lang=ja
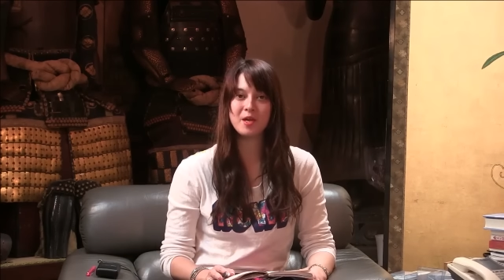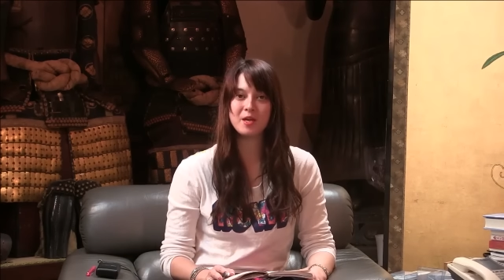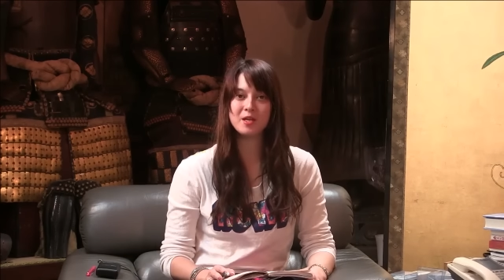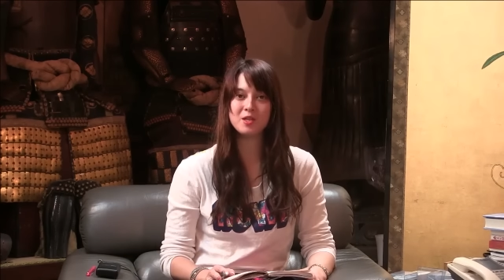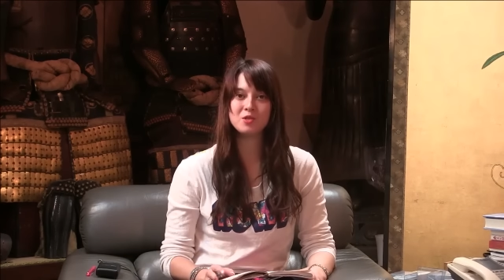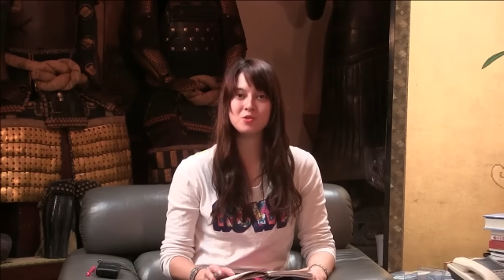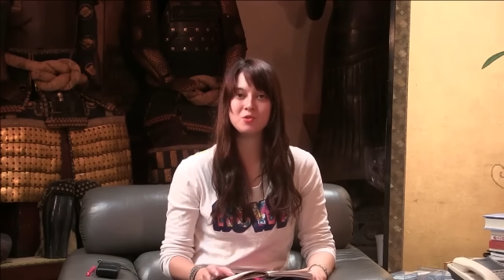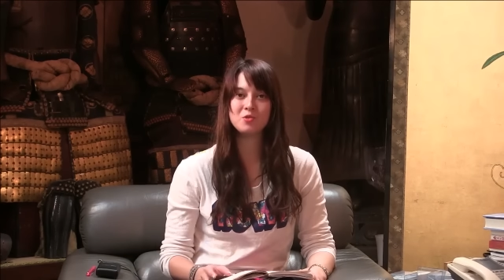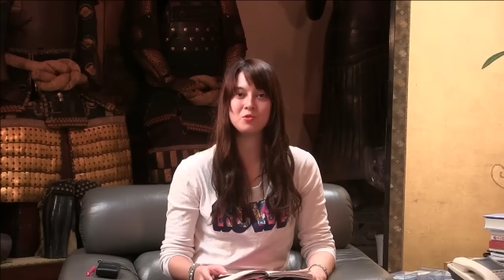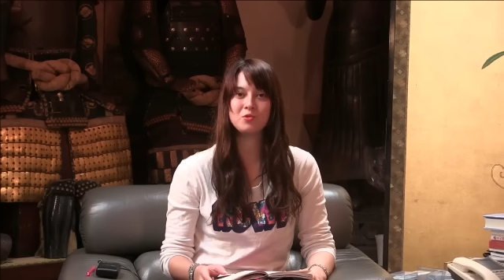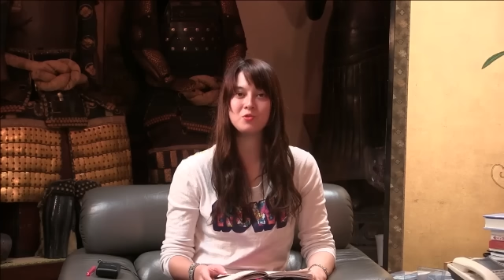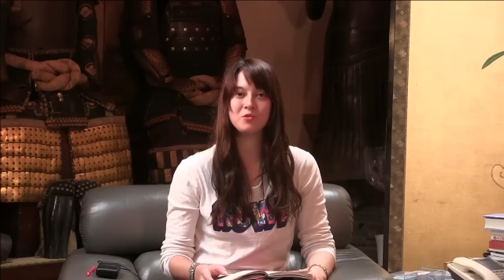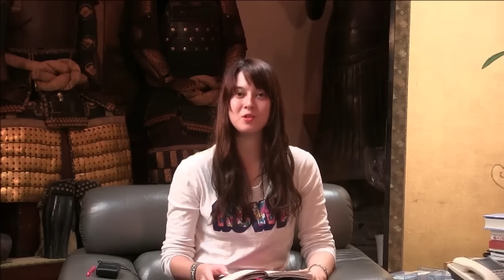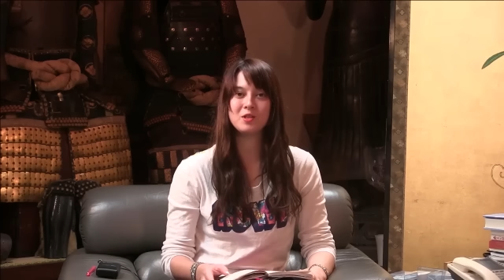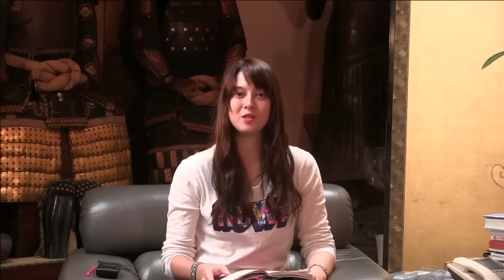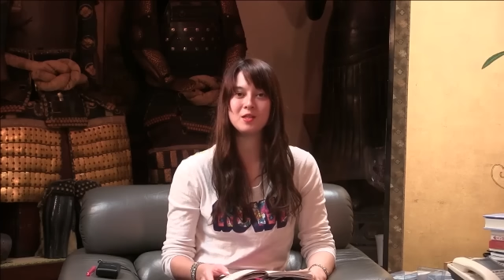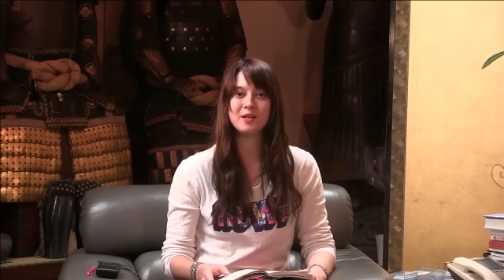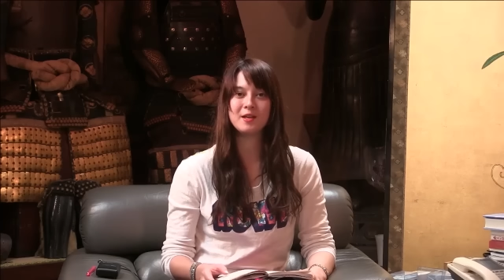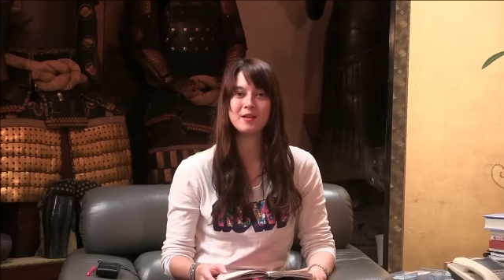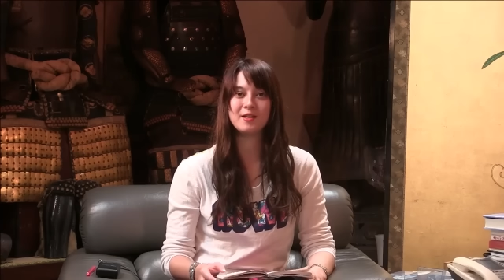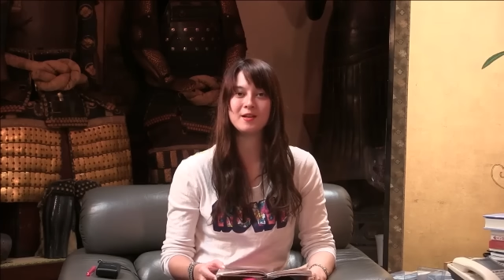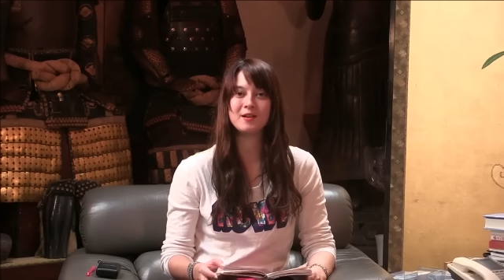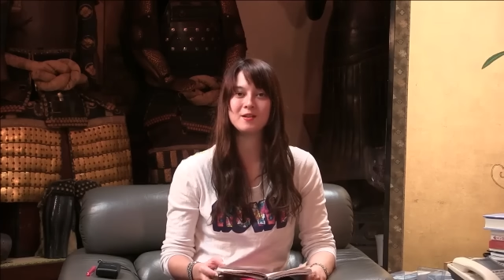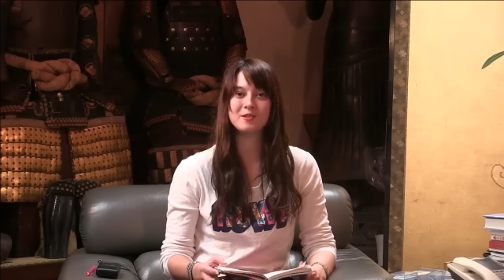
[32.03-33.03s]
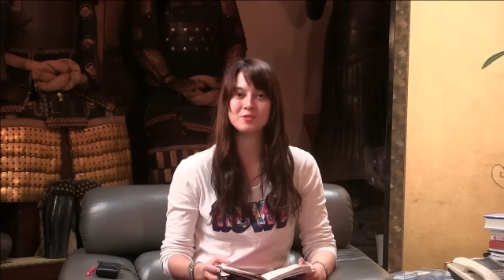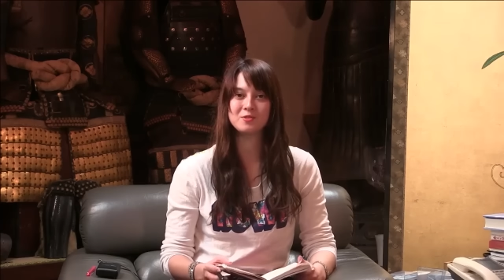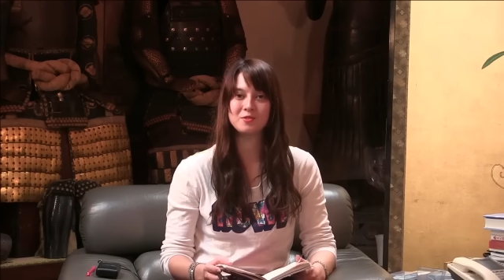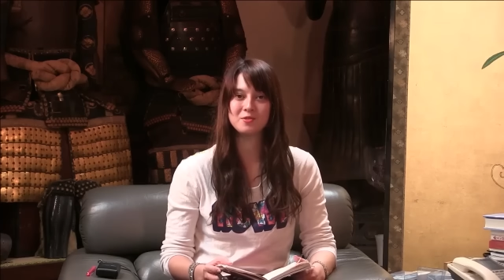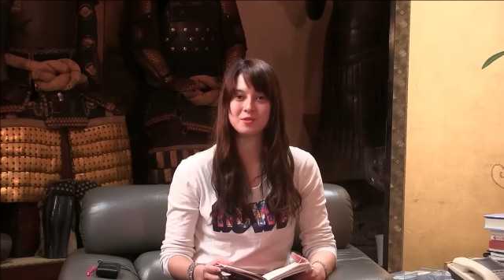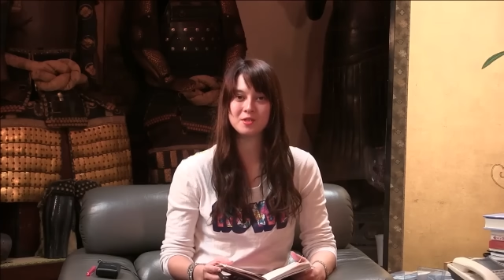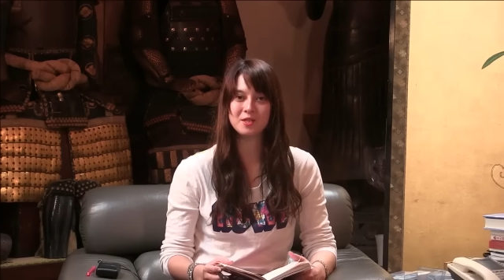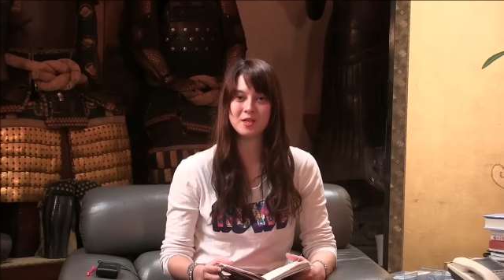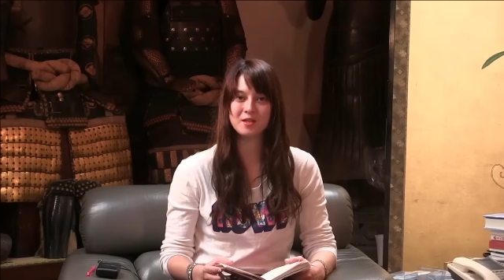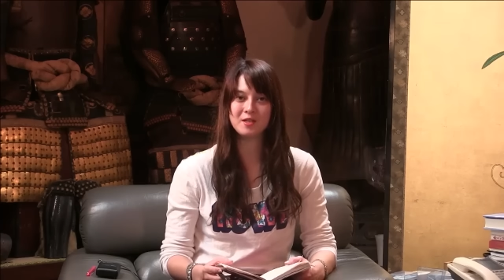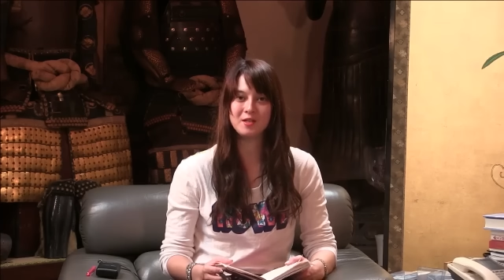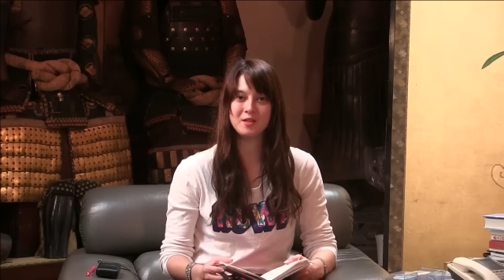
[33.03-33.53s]
聴導員大学総
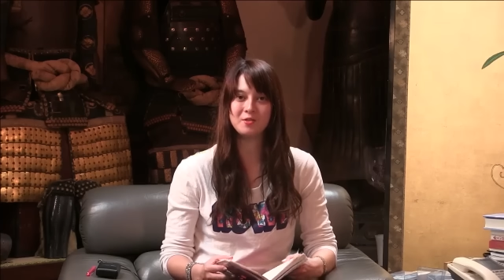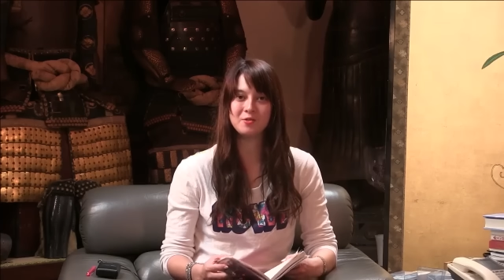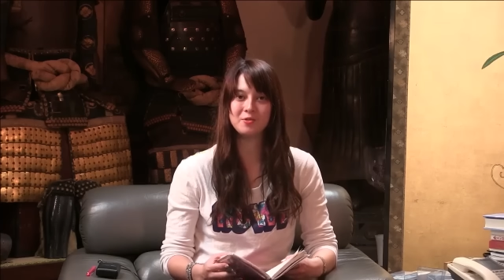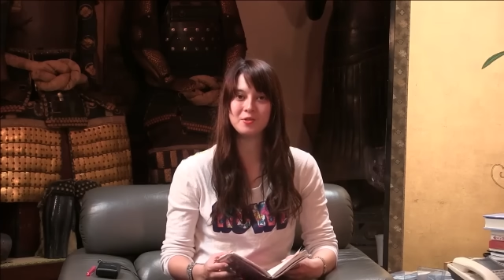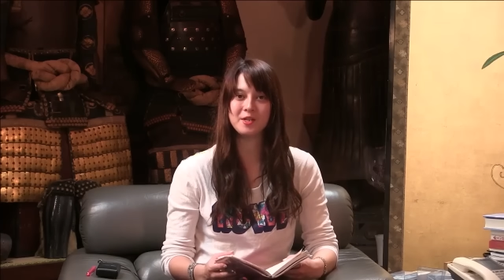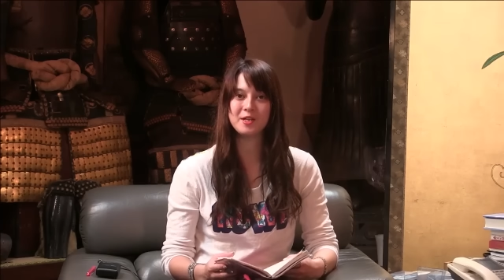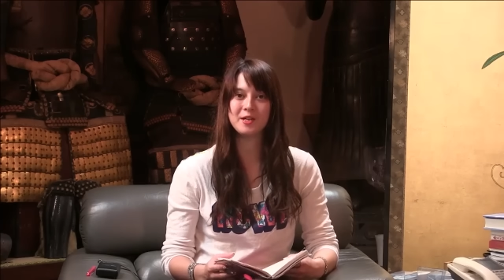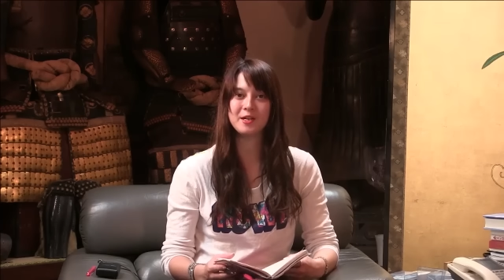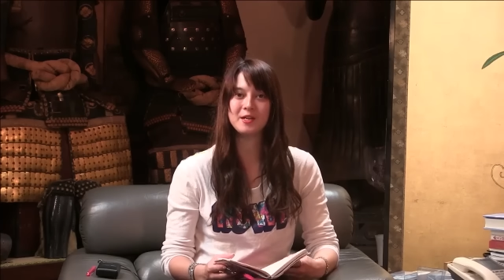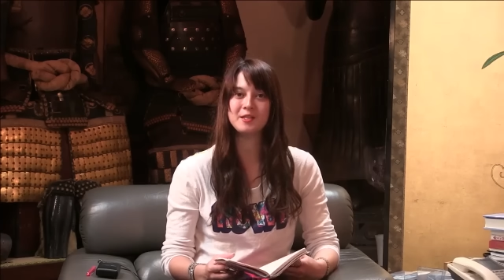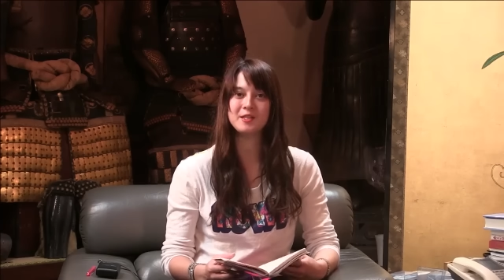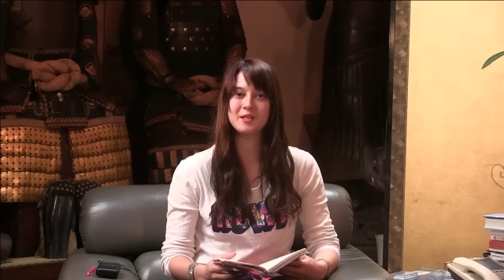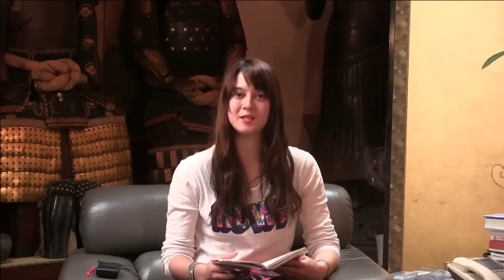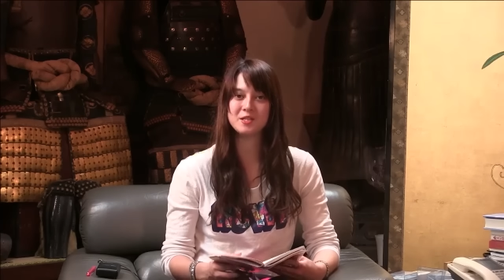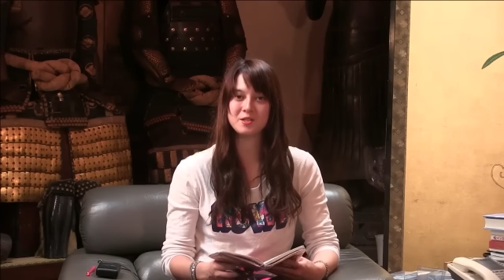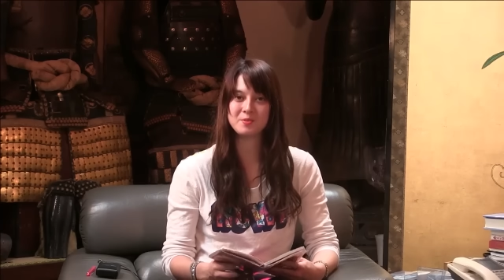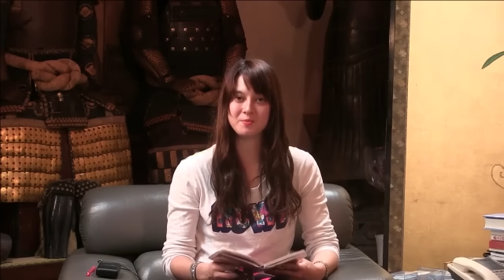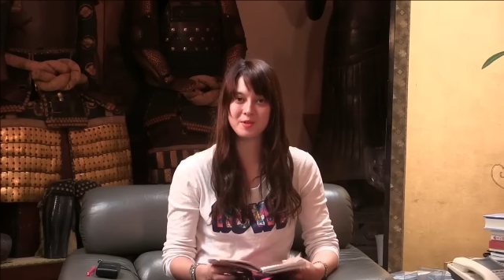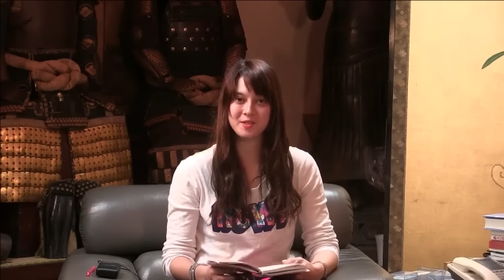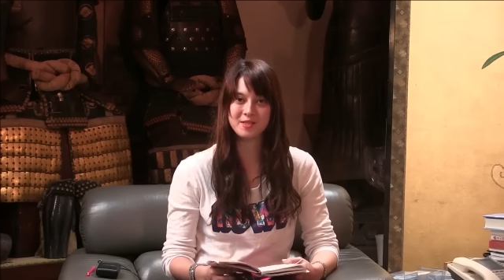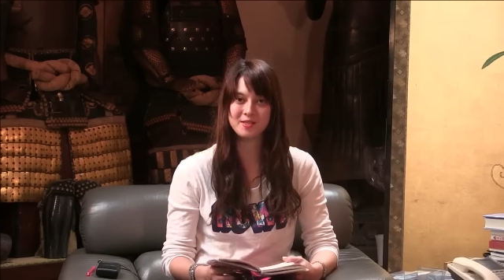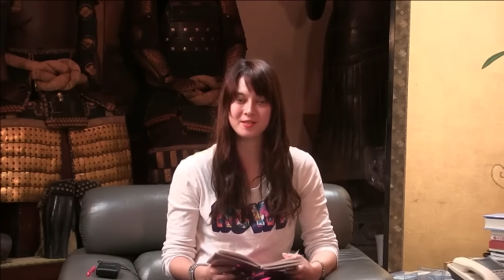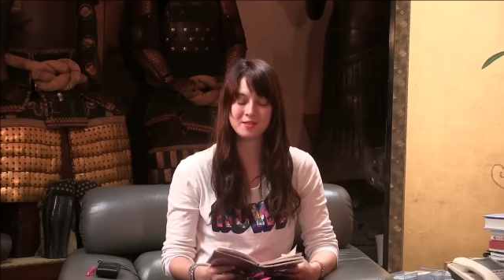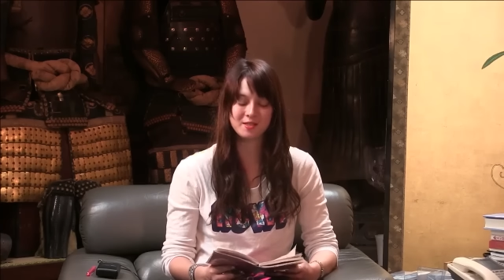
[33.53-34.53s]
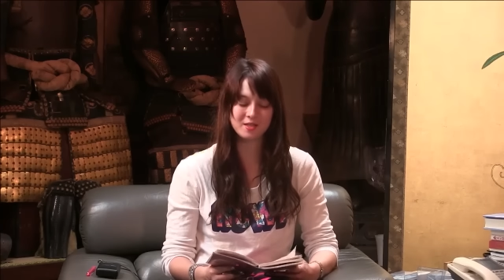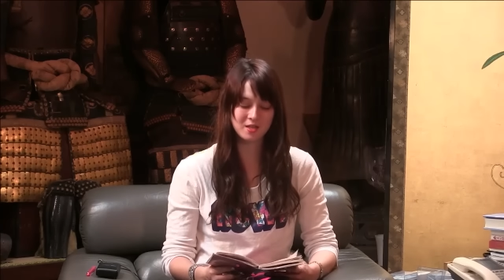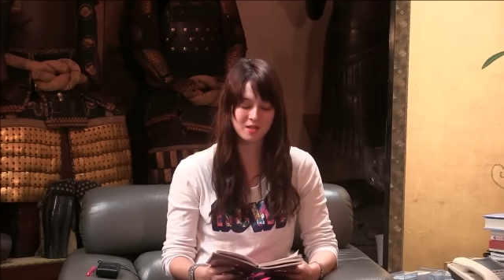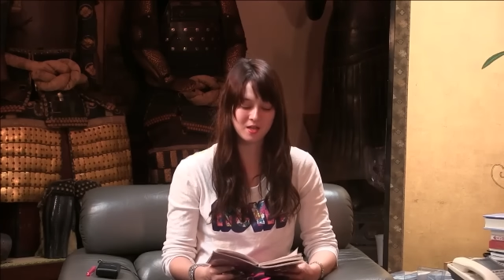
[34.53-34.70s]
裁にお願いいたします。